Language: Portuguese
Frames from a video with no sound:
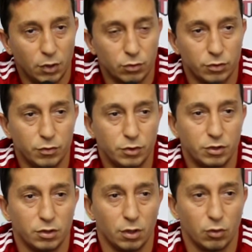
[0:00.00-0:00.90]
Inclusive eu tinha
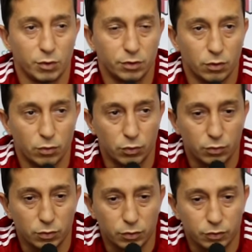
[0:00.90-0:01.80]
cheguei a comentar com
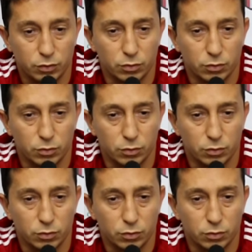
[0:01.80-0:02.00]
alguns